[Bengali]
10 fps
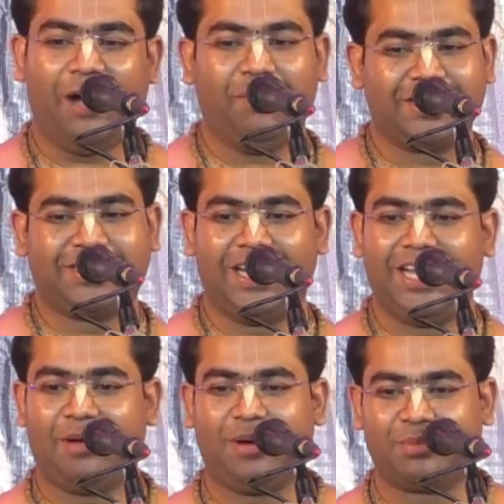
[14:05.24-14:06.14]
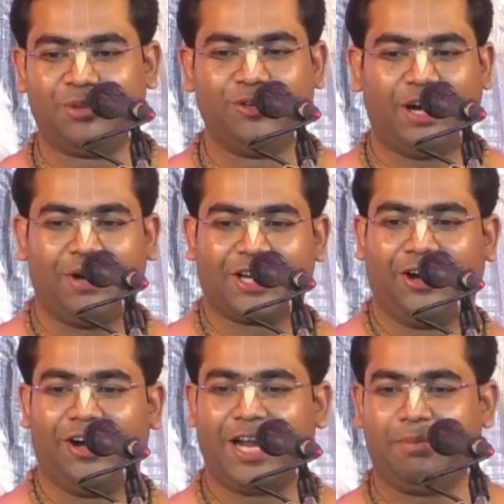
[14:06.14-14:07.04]
আমার ছেলে আমার বউ আমার
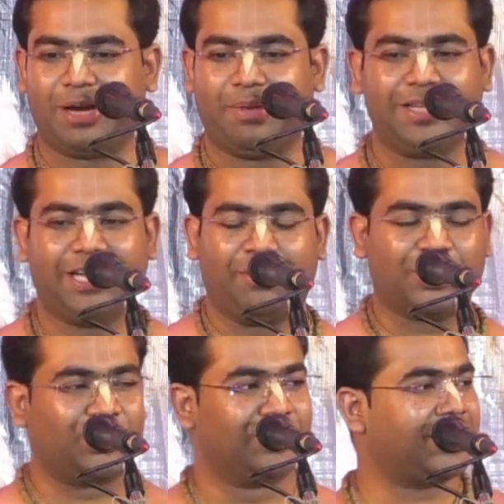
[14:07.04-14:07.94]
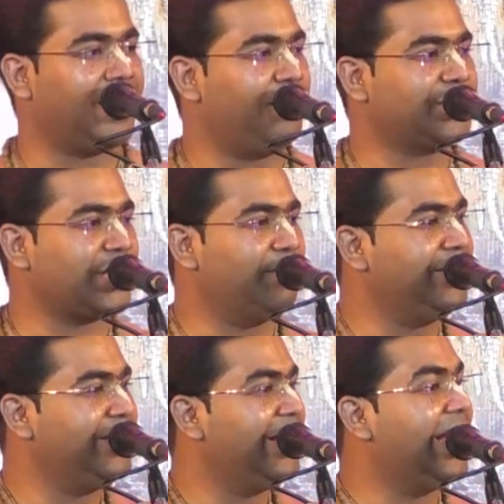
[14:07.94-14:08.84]
ঘর আমার বাড়ি আমার সংসার আমার
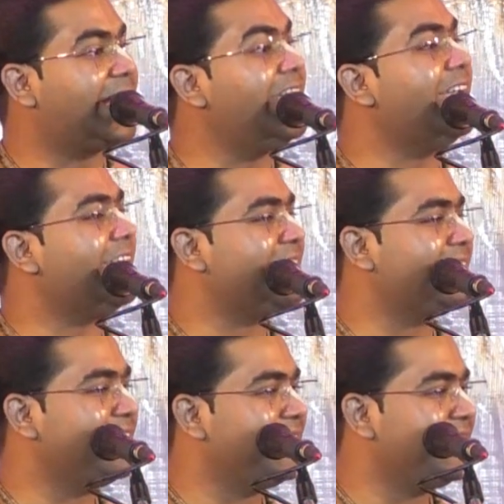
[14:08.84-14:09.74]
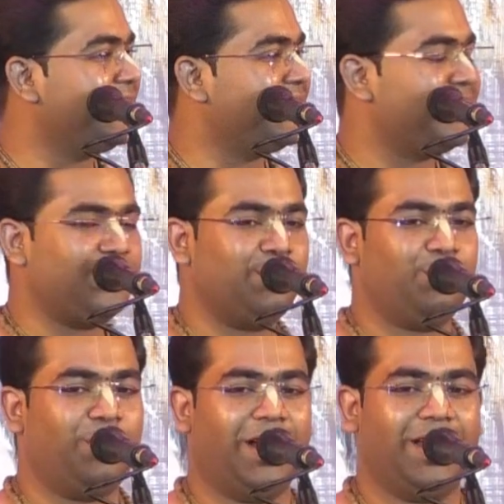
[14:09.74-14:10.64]
স্বামী এ কি
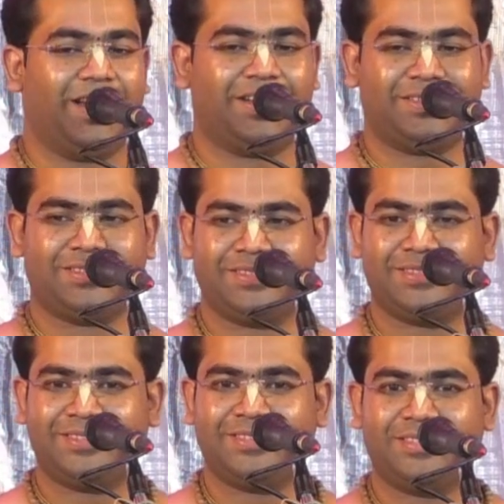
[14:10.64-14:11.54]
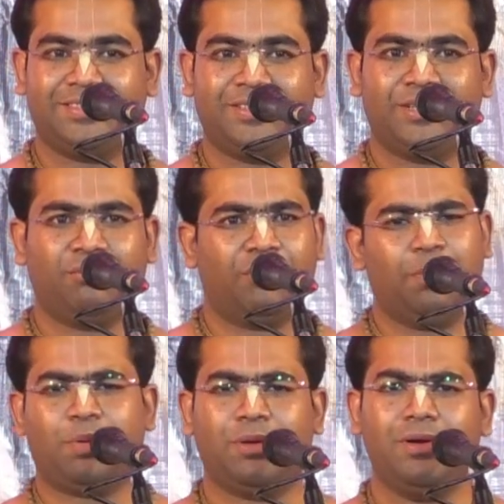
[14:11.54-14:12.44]
মায়া
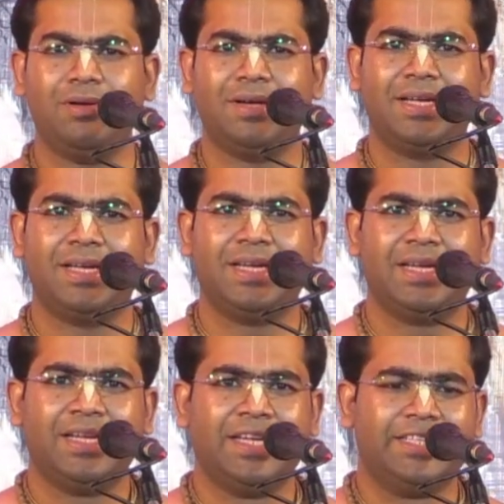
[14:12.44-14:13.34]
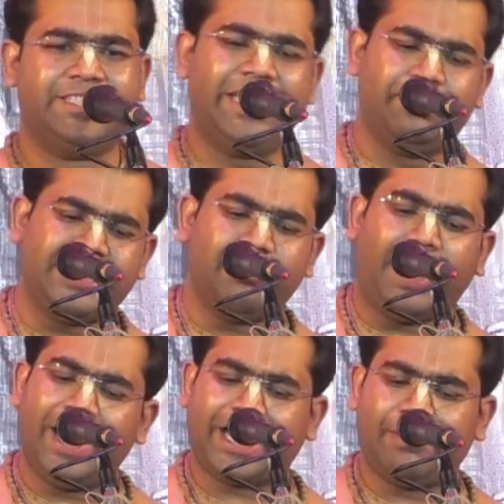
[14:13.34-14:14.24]
বলে প্রভু জীব যে
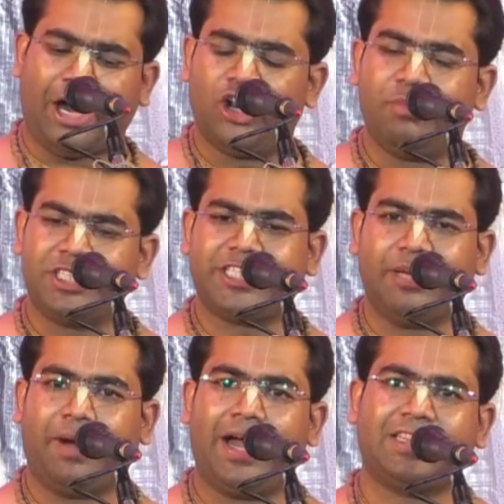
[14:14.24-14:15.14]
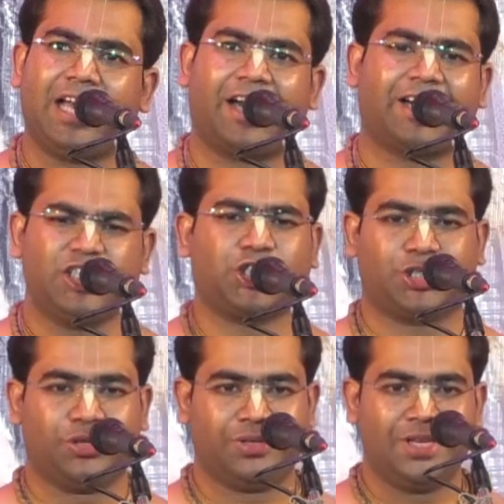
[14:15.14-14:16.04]
মায়াকে ভালোবেসে মায়াতে
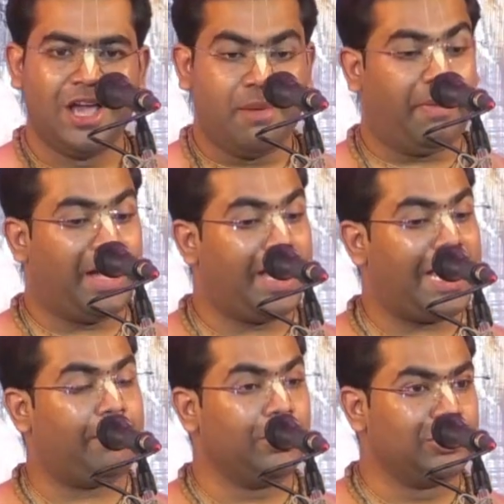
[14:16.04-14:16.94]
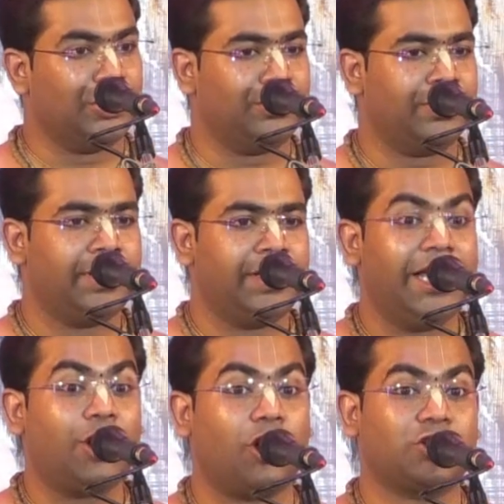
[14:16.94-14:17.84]
আকৃষ্ট মায়ায় আবদ্ধ
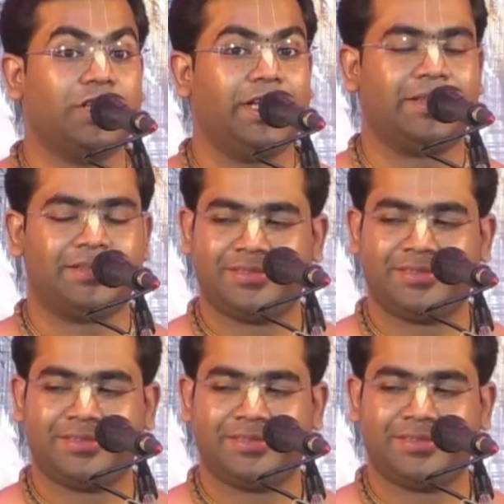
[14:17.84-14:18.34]
এ কতদিন